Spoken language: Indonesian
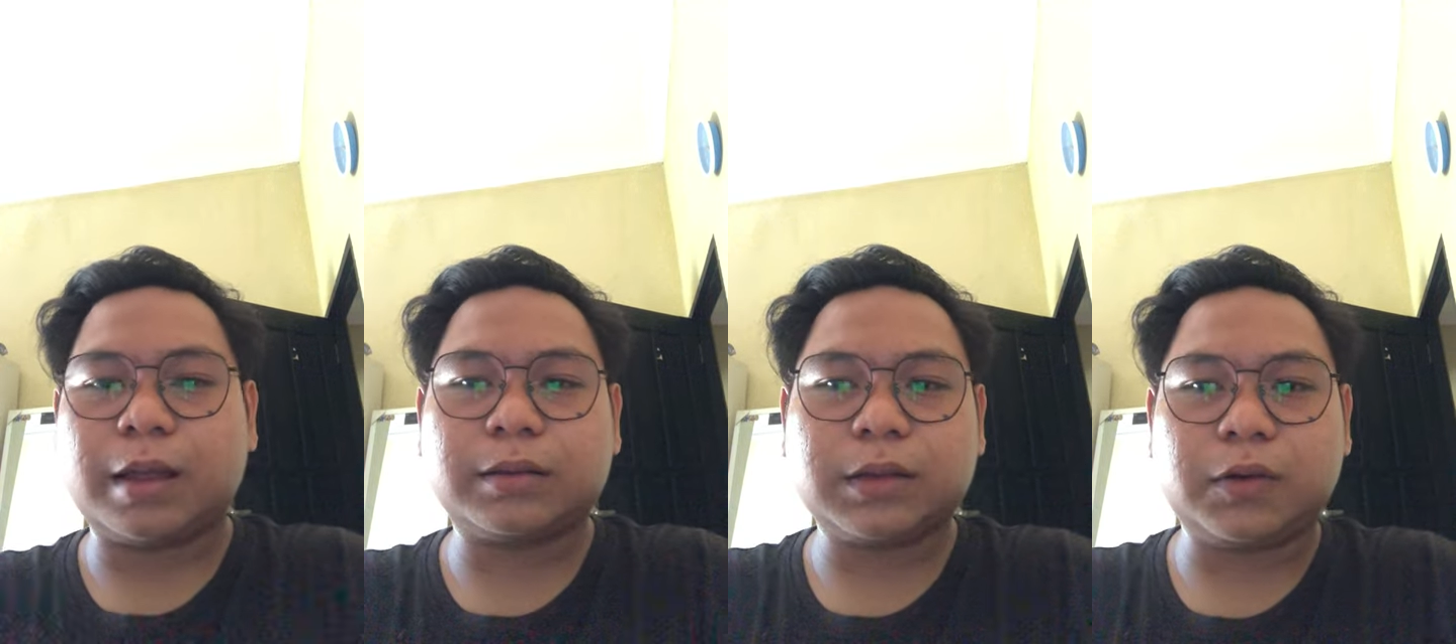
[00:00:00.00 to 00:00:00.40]

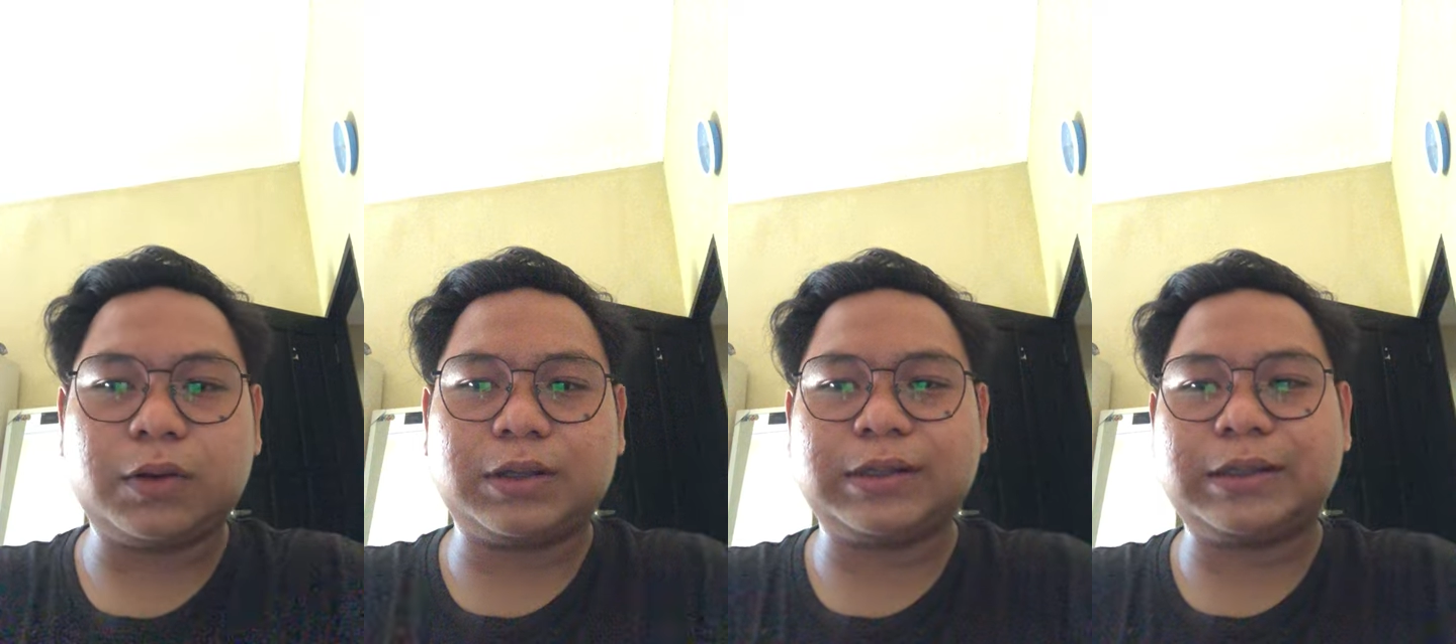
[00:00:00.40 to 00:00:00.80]
atau
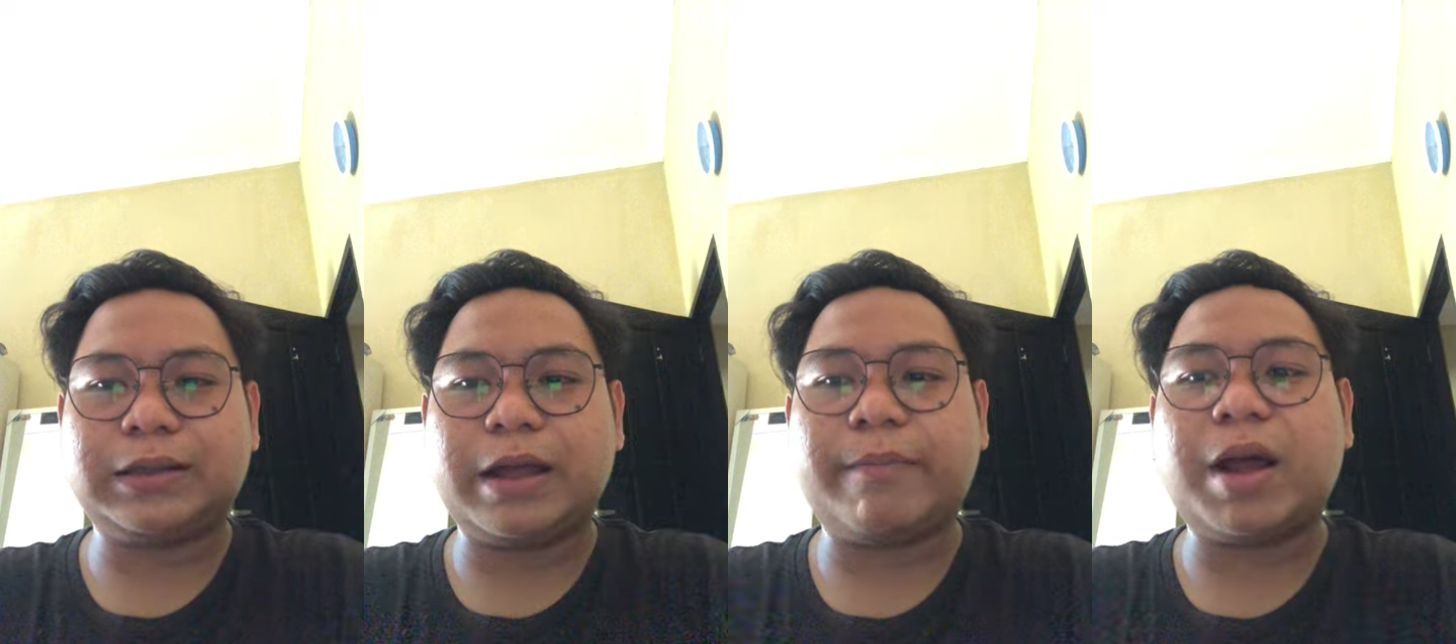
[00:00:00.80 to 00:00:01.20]

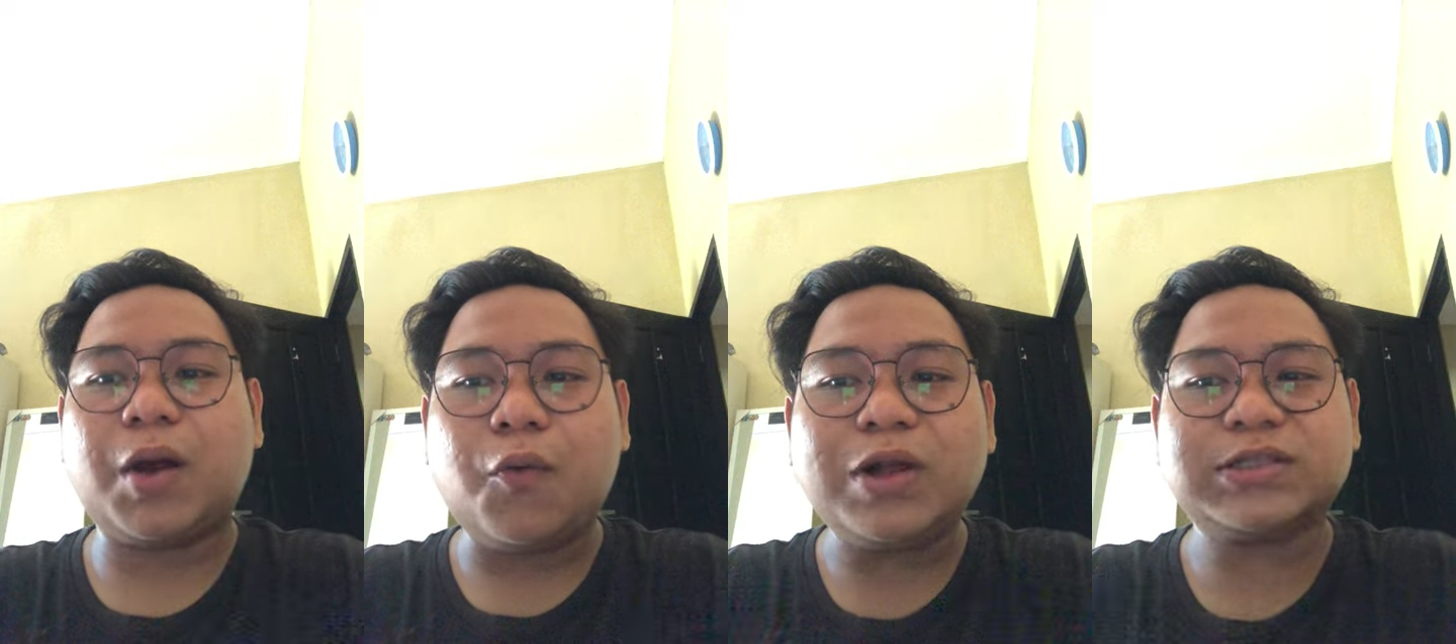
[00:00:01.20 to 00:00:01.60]

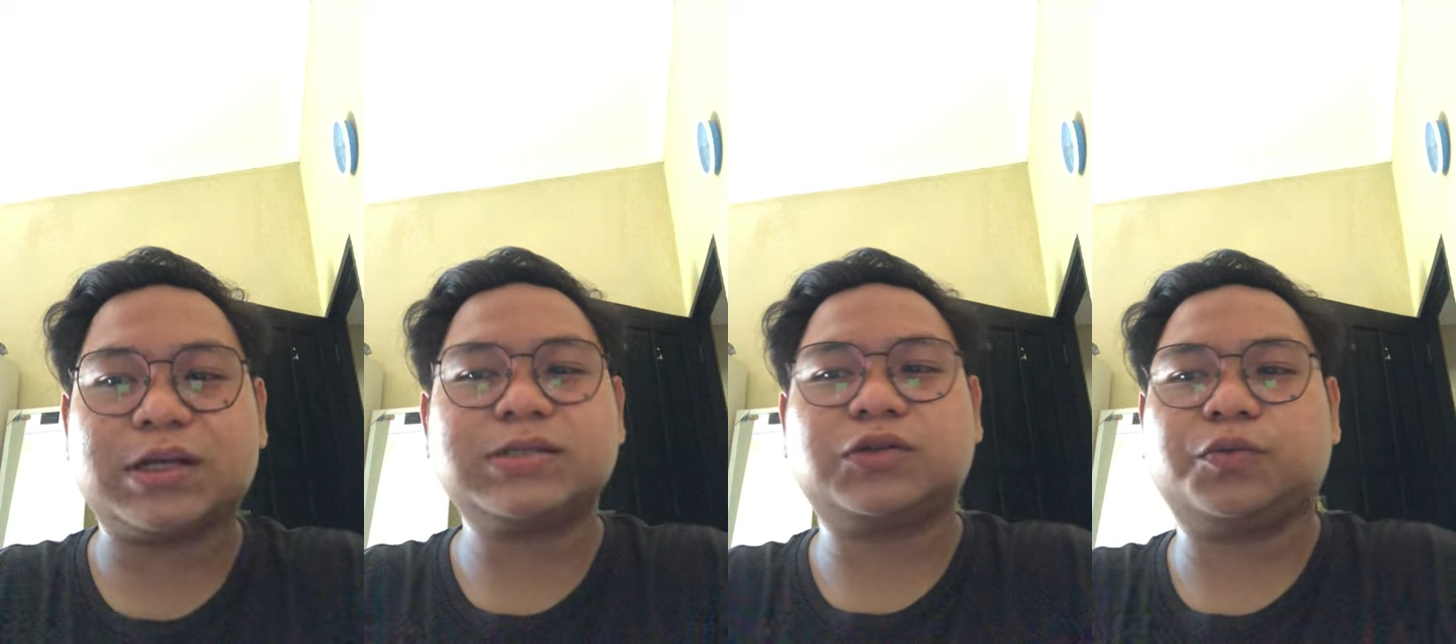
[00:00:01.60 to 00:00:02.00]
ketidakmauan
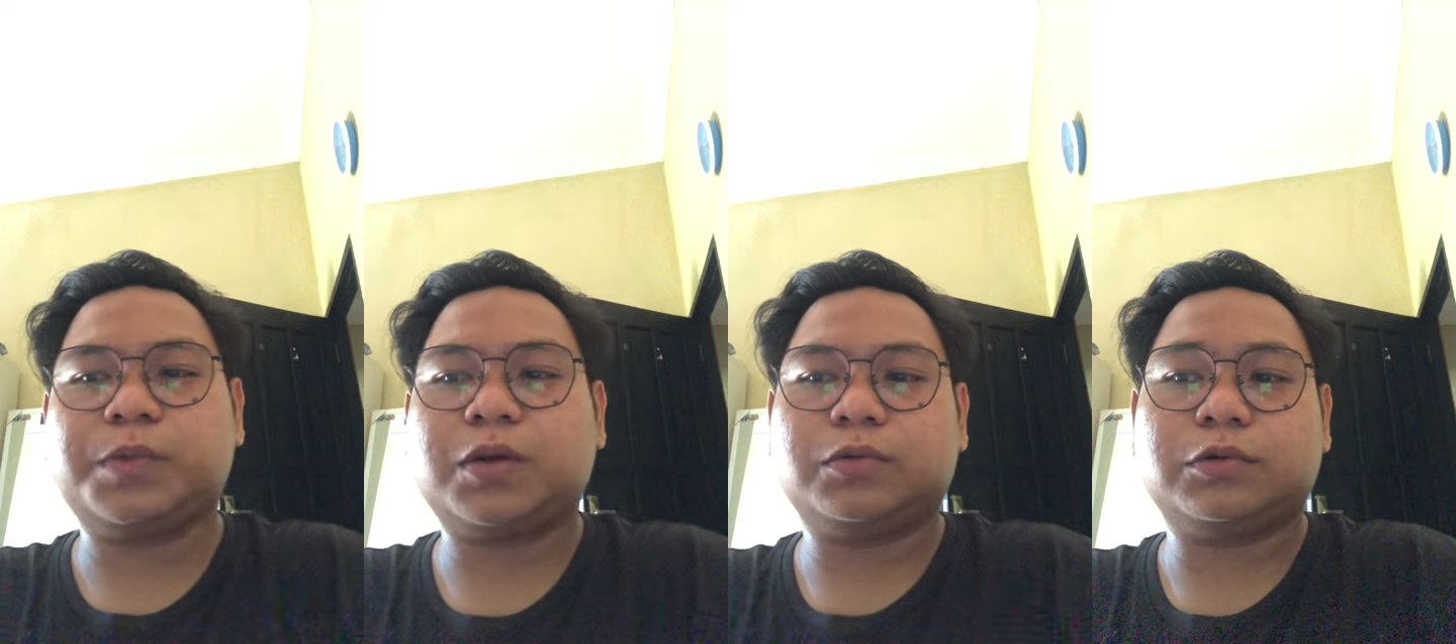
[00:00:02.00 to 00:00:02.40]
salah satu
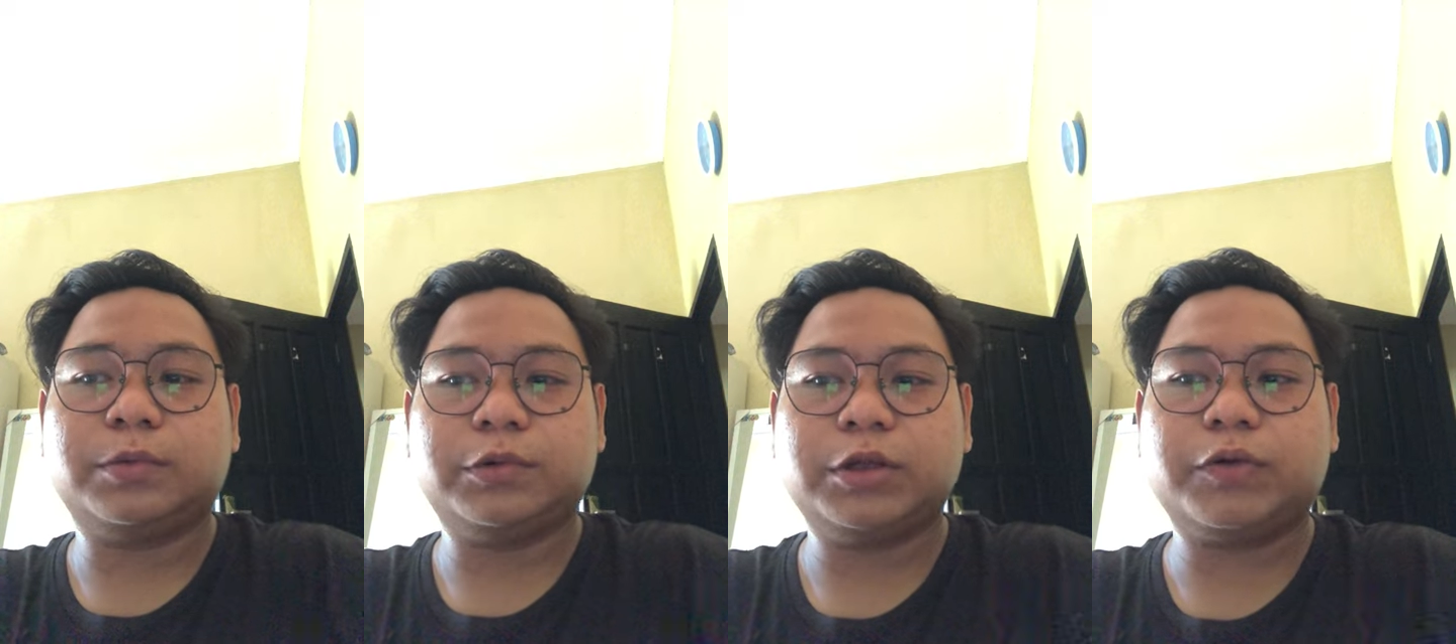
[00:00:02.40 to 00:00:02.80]
pihak untuk
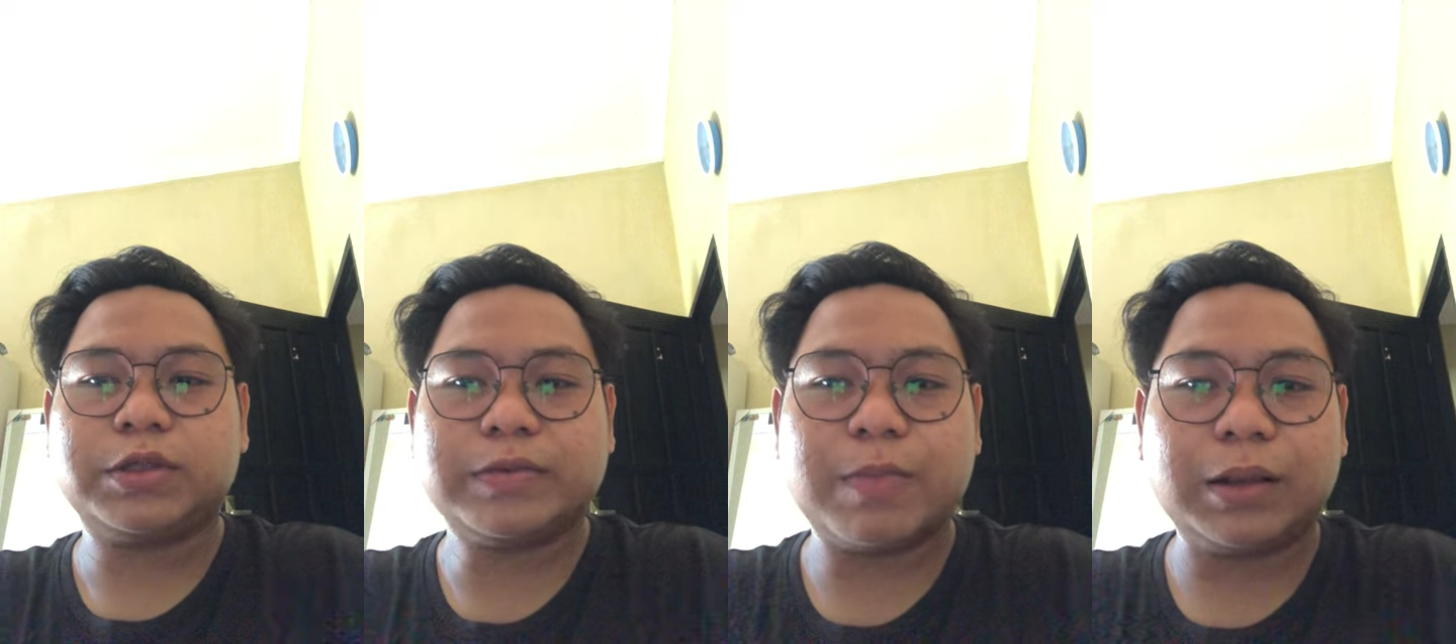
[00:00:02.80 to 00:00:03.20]
memenuhi
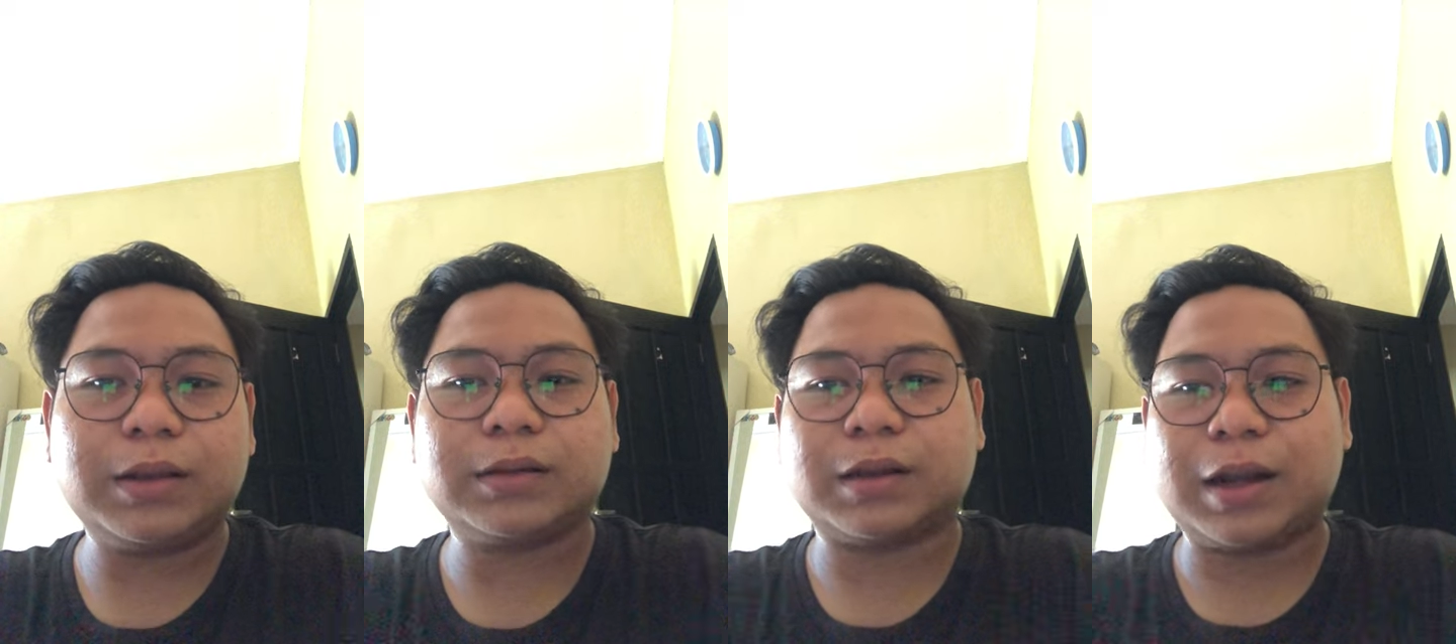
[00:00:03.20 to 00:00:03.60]
kewajiban
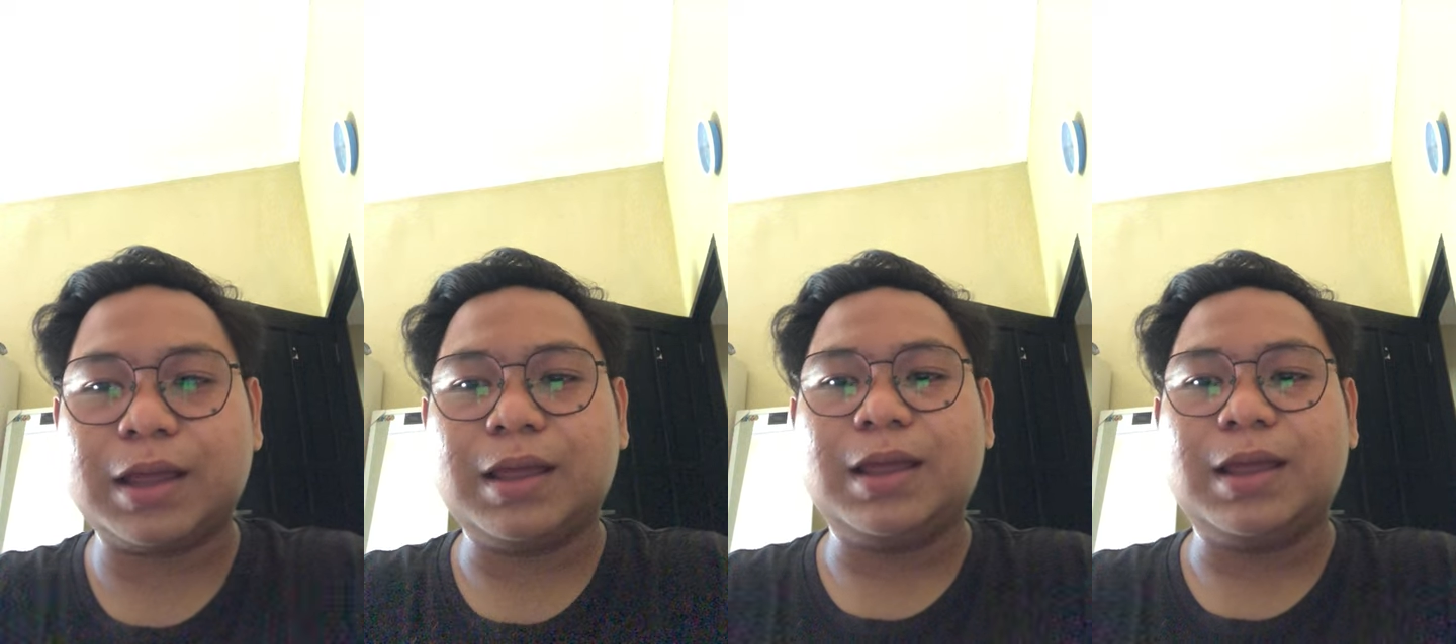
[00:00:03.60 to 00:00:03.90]
yang telah